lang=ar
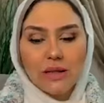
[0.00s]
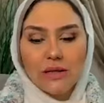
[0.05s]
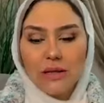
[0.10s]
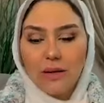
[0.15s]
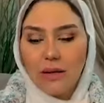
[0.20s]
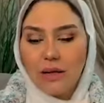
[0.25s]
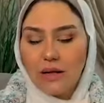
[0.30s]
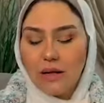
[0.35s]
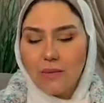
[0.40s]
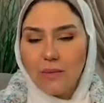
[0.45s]
انت
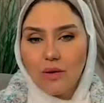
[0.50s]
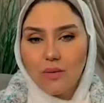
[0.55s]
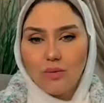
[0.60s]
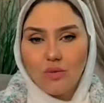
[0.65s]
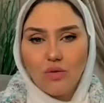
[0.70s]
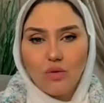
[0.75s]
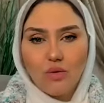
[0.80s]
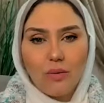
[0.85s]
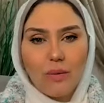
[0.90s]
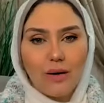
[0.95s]
كده وكده
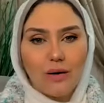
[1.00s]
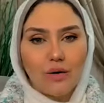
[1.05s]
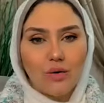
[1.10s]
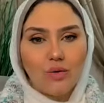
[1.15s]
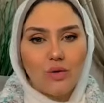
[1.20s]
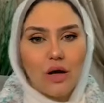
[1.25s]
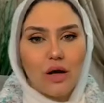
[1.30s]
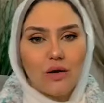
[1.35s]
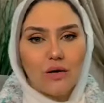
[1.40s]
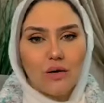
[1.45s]
مضمون
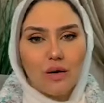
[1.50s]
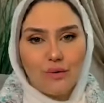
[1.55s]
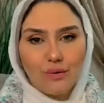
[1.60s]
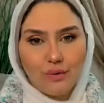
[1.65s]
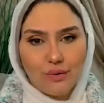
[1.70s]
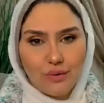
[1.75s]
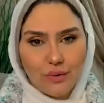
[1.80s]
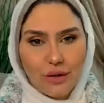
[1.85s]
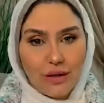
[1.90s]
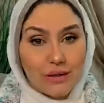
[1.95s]
ومركون على الرف
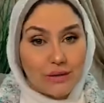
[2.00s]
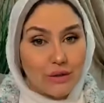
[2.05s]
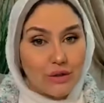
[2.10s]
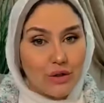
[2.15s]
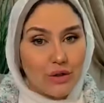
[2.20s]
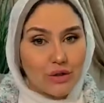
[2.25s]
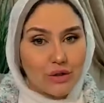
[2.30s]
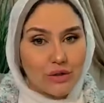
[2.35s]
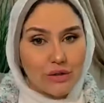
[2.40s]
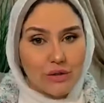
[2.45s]

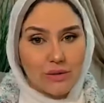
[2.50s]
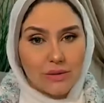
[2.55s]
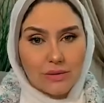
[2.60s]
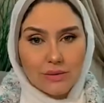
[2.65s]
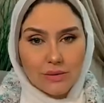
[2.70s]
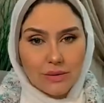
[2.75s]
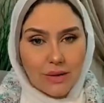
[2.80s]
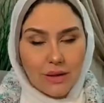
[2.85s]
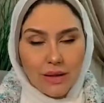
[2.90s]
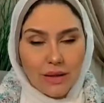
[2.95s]
احتياطي
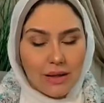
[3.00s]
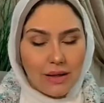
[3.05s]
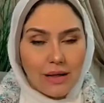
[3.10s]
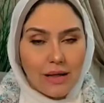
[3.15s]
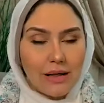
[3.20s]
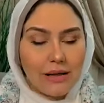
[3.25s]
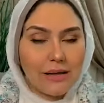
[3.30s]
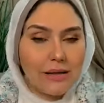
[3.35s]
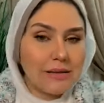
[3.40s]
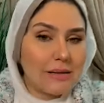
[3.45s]

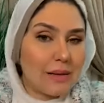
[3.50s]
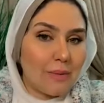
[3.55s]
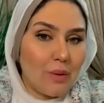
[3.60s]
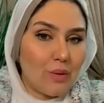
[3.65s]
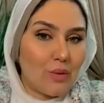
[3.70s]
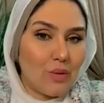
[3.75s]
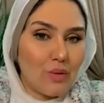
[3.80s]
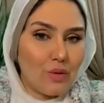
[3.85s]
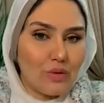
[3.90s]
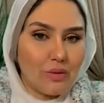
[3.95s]
لان انت
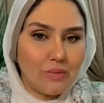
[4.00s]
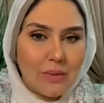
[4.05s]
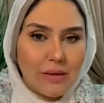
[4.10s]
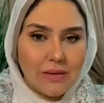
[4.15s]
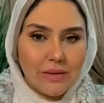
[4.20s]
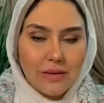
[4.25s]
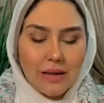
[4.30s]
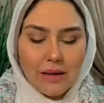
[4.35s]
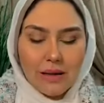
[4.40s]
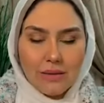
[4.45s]
موجود ما
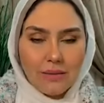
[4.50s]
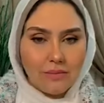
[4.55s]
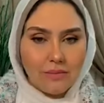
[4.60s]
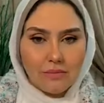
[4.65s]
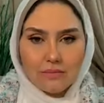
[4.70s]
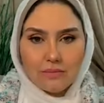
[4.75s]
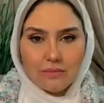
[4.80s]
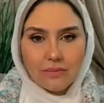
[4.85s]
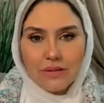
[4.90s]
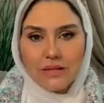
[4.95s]
انت
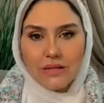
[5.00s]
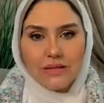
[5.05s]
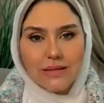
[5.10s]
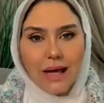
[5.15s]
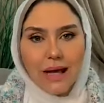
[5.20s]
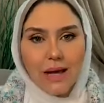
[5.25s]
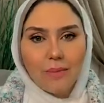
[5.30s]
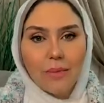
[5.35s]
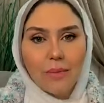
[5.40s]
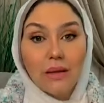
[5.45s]

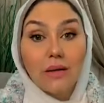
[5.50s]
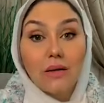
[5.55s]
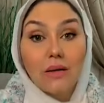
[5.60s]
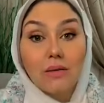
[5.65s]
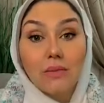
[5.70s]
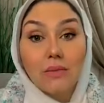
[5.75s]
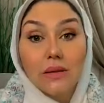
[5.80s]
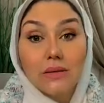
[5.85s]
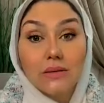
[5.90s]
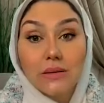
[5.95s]
بتستحمل
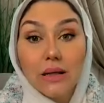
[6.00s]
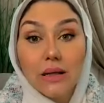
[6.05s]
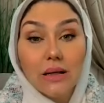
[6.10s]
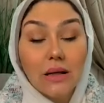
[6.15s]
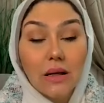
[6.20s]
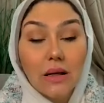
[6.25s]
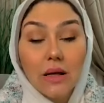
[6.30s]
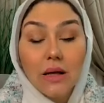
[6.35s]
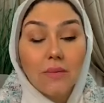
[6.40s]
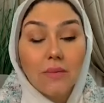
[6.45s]
ما
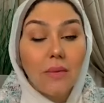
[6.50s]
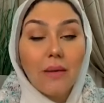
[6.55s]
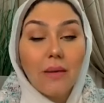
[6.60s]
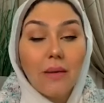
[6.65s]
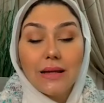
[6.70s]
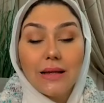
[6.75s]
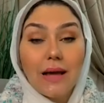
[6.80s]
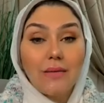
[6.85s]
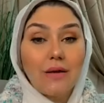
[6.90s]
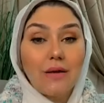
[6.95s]
انت
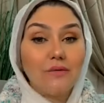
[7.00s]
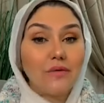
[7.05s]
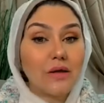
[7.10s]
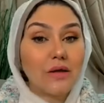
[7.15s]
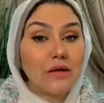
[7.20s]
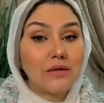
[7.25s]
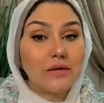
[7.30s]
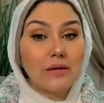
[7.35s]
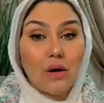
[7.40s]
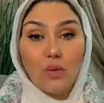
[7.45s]
مهما عمل
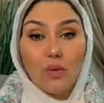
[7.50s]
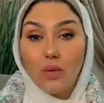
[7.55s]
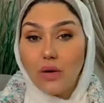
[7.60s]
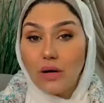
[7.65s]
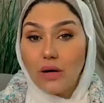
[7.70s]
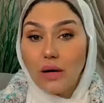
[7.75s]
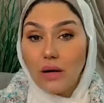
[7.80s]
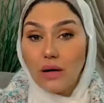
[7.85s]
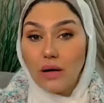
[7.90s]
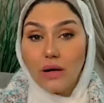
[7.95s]
فيك انت
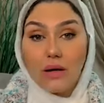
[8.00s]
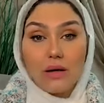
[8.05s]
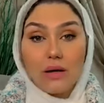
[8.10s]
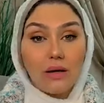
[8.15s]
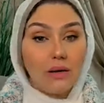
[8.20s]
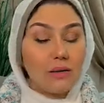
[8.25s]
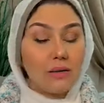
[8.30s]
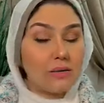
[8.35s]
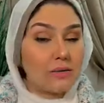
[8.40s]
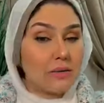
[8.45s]

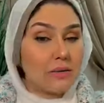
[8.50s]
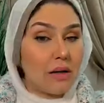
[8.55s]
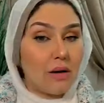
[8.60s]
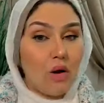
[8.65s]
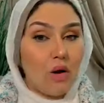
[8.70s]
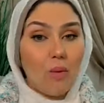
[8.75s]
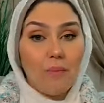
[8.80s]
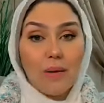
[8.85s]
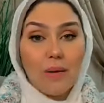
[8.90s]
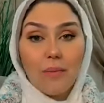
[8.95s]
اوكي انت
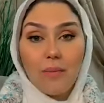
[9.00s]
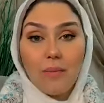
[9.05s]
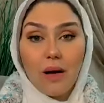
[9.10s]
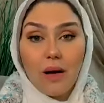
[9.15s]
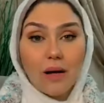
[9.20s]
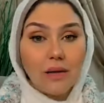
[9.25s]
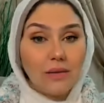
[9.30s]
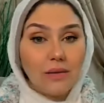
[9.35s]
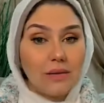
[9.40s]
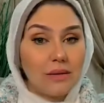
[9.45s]
اوبن
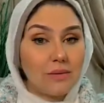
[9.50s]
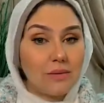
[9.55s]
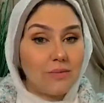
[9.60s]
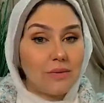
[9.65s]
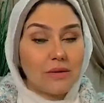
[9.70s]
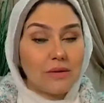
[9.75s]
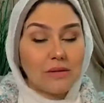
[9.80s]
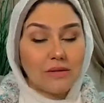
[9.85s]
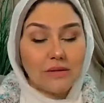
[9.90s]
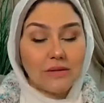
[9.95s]
مايندد
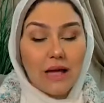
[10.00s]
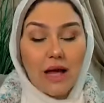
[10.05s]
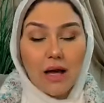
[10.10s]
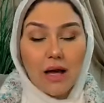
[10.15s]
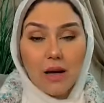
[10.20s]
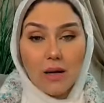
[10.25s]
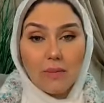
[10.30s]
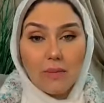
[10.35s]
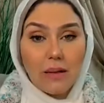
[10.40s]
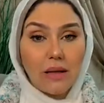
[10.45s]

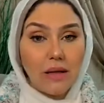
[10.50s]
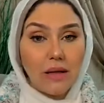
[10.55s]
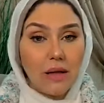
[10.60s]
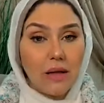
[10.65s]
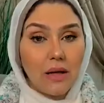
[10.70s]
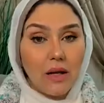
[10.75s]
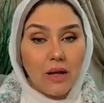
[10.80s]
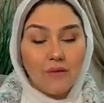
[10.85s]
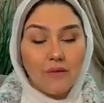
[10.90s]
بتستحمل